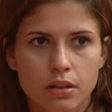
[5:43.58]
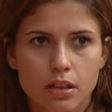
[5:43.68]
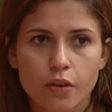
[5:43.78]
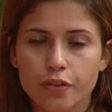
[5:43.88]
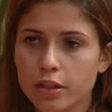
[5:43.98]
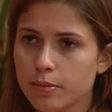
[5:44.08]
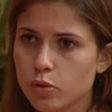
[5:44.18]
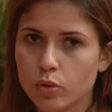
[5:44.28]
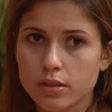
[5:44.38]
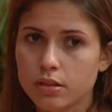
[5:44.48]
eu fiquei numa
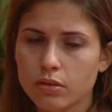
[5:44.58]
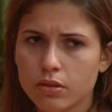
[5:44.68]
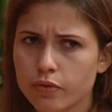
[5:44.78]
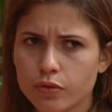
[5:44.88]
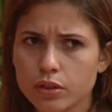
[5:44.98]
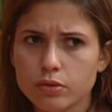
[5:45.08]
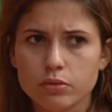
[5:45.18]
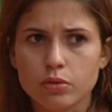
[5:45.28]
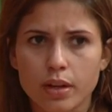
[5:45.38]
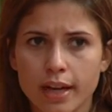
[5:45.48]
situação, eu não fui
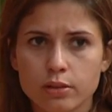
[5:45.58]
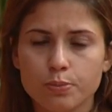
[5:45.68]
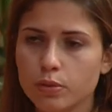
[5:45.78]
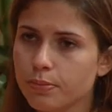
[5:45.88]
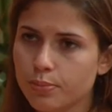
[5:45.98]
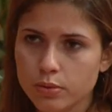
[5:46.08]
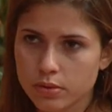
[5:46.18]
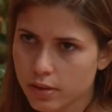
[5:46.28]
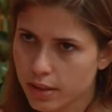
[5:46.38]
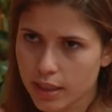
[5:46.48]
no Dourado por impulso
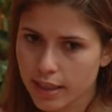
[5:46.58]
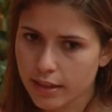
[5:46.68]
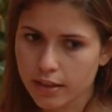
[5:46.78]
da galera,